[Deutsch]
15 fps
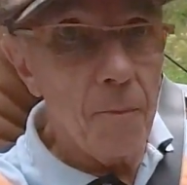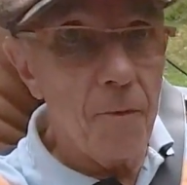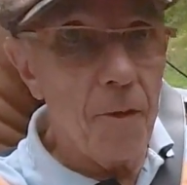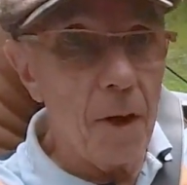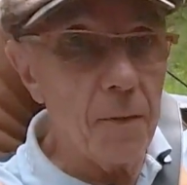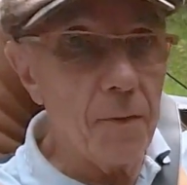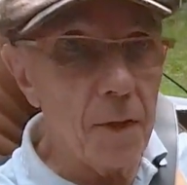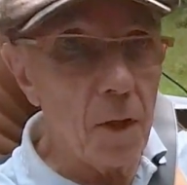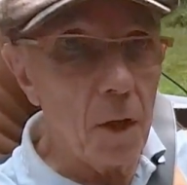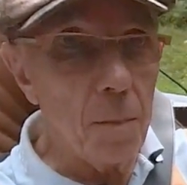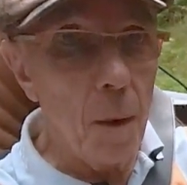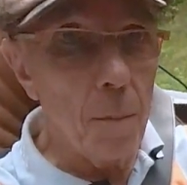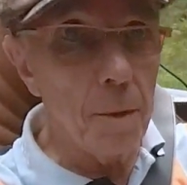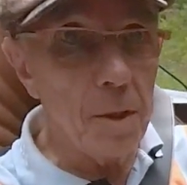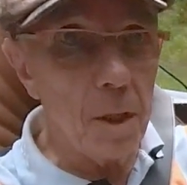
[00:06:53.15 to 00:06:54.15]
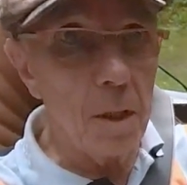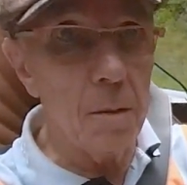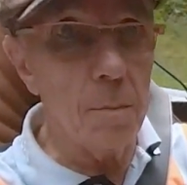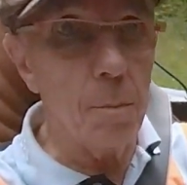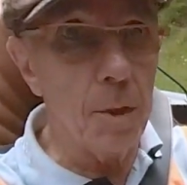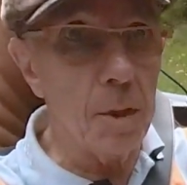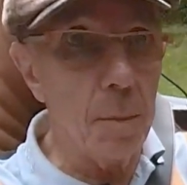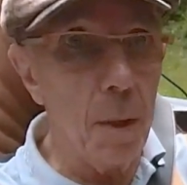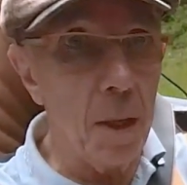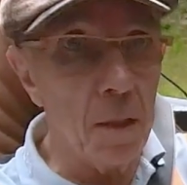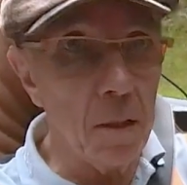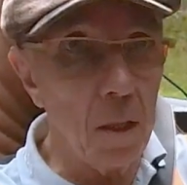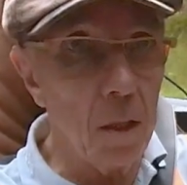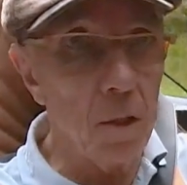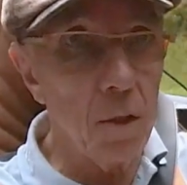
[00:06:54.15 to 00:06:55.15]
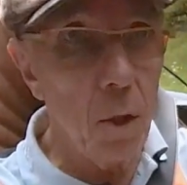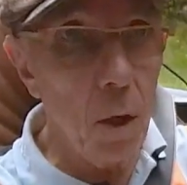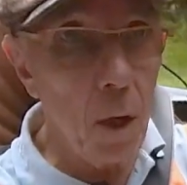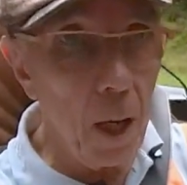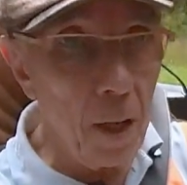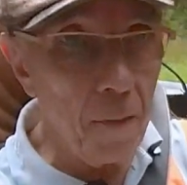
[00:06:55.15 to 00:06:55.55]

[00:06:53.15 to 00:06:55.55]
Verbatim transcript: Fangen wir doch mal mit, mit, dem Interieur